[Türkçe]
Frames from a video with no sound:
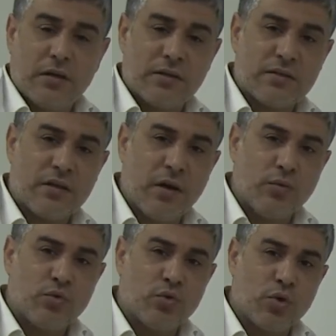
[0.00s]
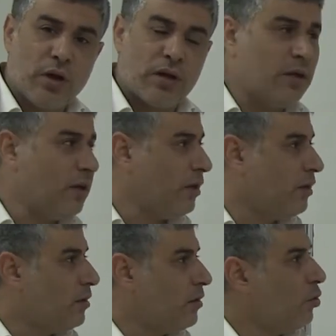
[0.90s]
hani sınav sorularını
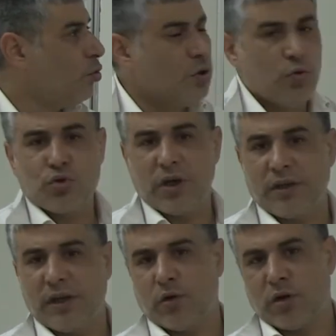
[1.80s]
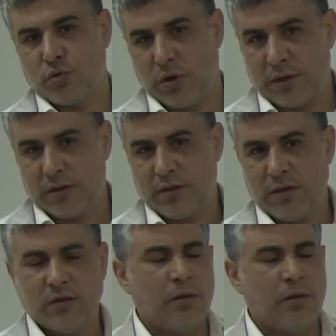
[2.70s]
özel üçgenlere göre sorar.